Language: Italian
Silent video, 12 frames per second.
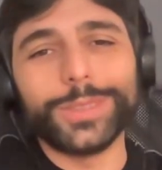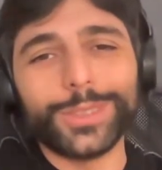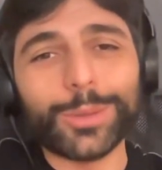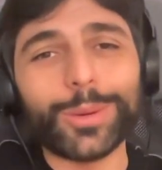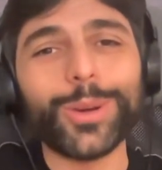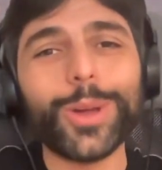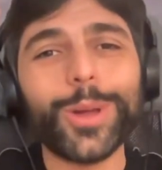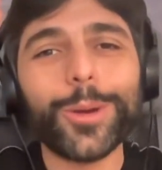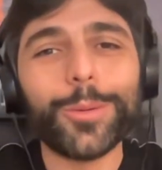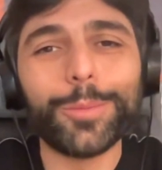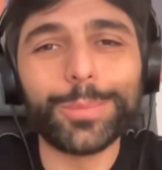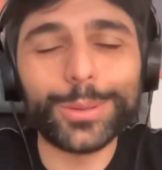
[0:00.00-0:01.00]
diciamo,
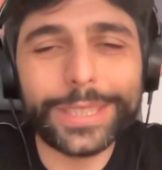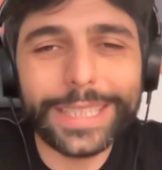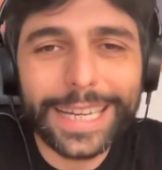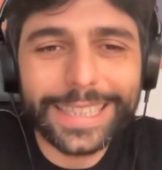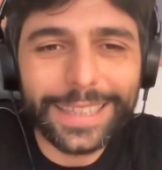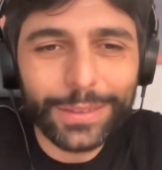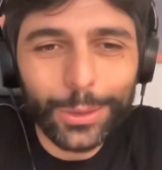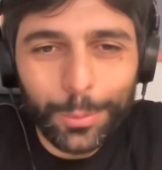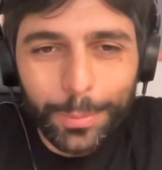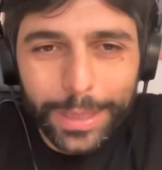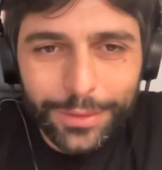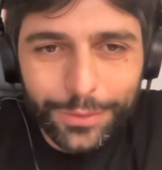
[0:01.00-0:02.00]
possiate avere
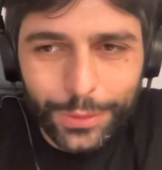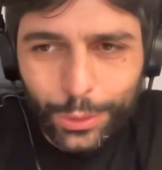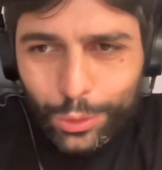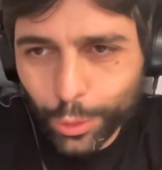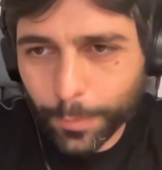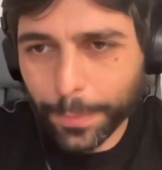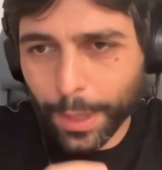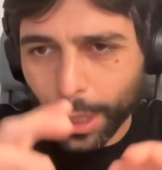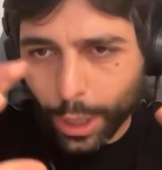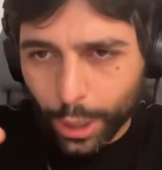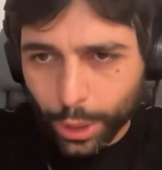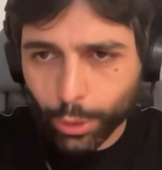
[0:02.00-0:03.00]
un beneficio
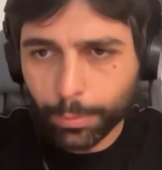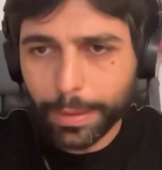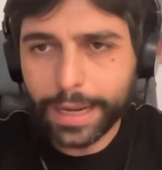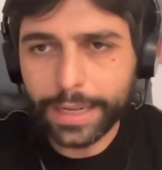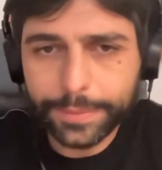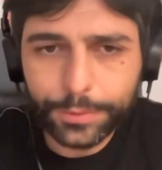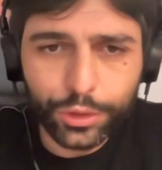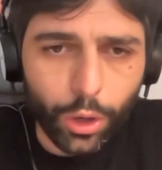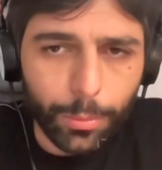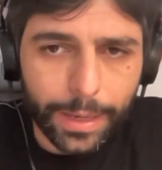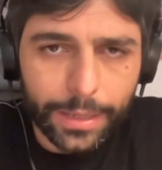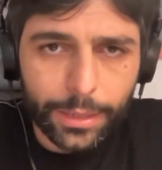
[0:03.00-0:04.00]
globale.
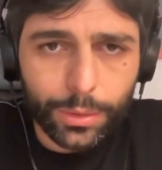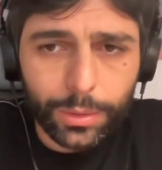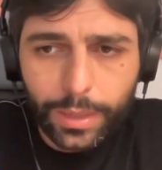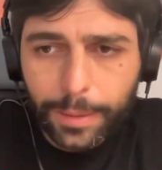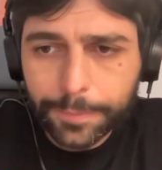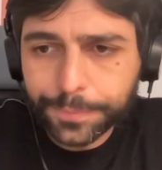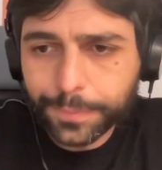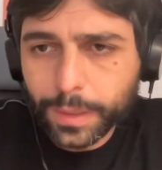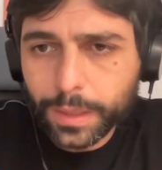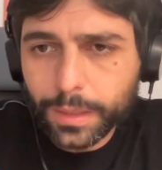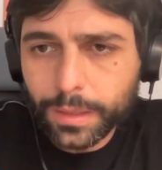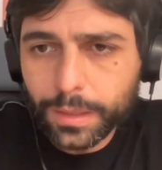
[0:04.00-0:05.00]
Ciao Marco, allora
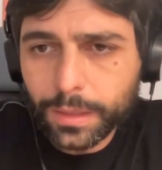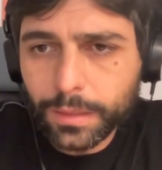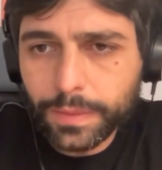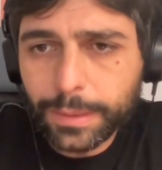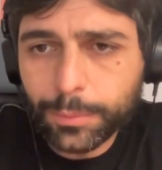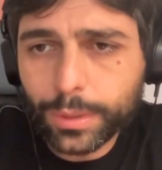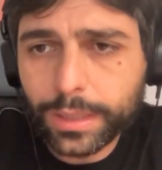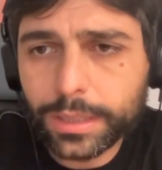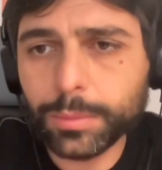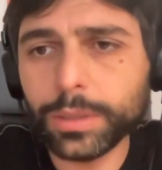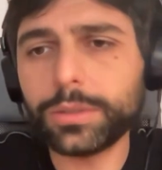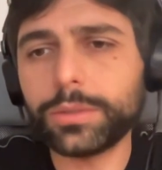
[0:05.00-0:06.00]
eh, vediamo un
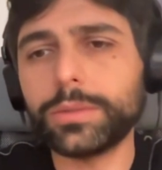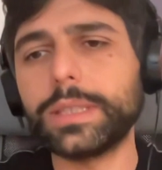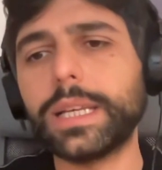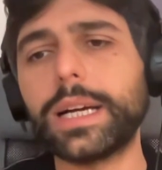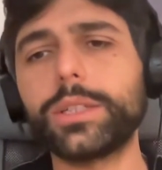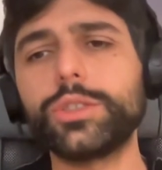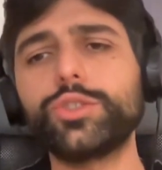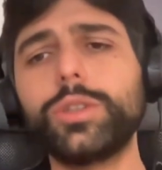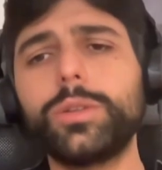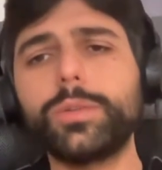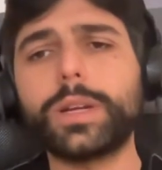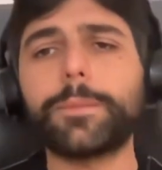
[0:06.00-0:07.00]
attimo il sondaggio.
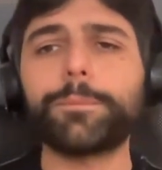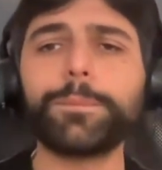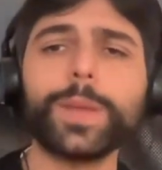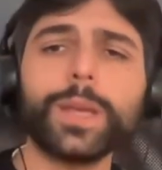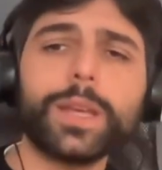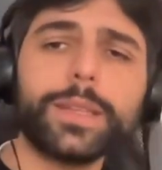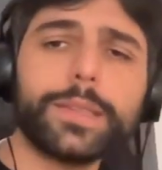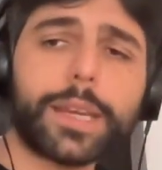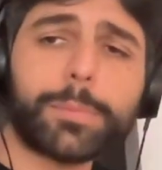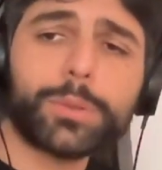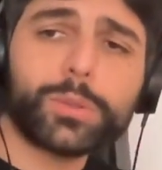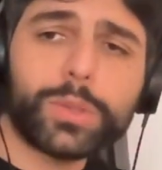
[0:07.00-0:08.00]
Allora, ti
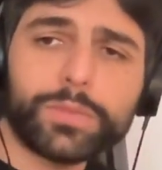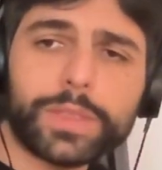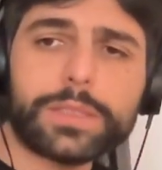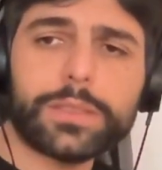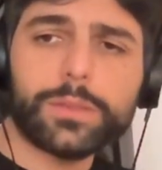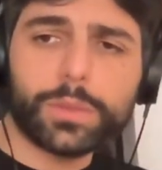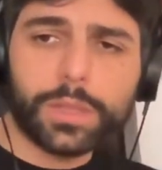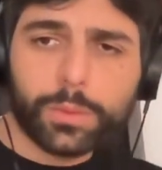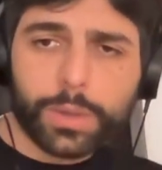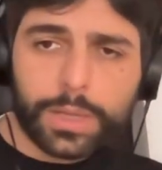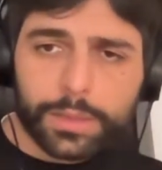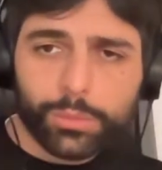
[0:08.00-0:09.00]
reputi un investitore
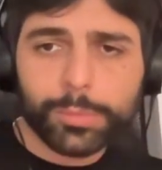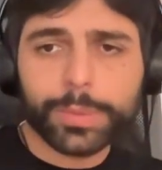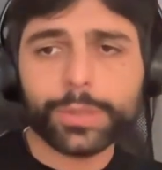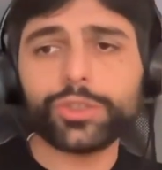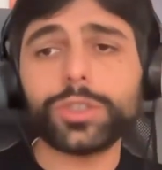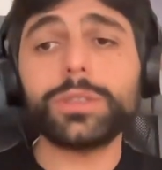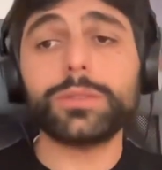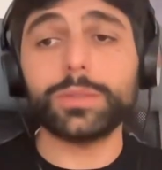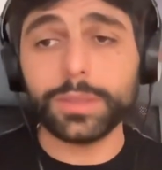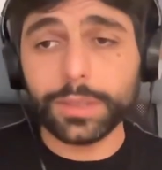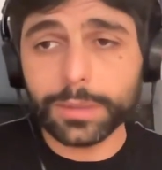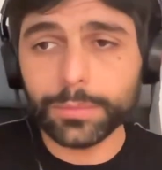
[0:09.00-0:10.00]
42%,
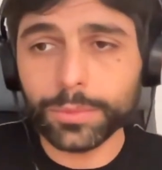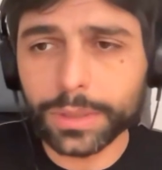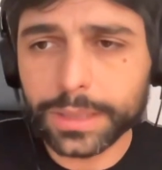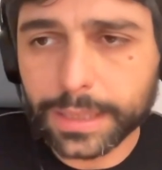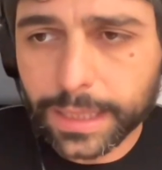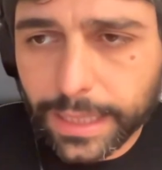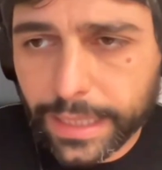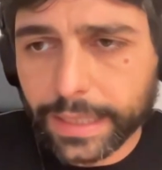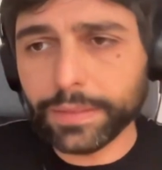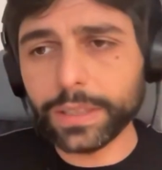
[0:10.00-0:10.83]
3D multi-day